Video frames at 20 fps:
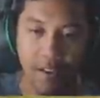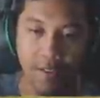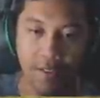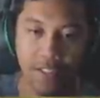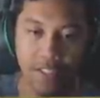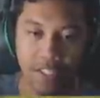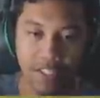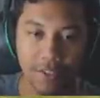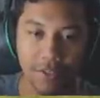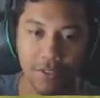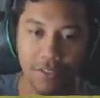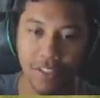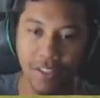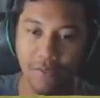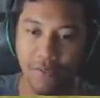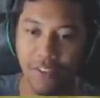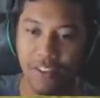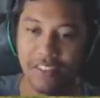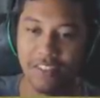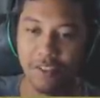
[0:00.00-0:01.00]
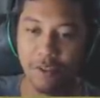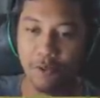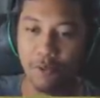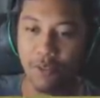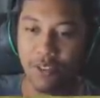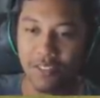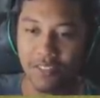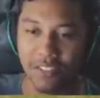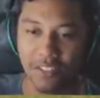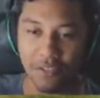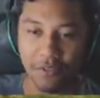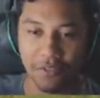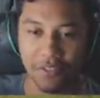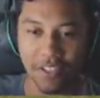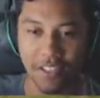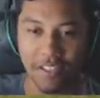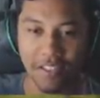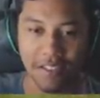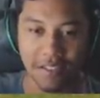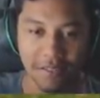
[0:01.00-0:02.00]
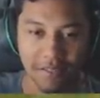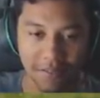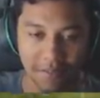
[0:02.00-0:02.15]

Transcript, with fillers: Ver se a gente consegue fazer algumas kills aí.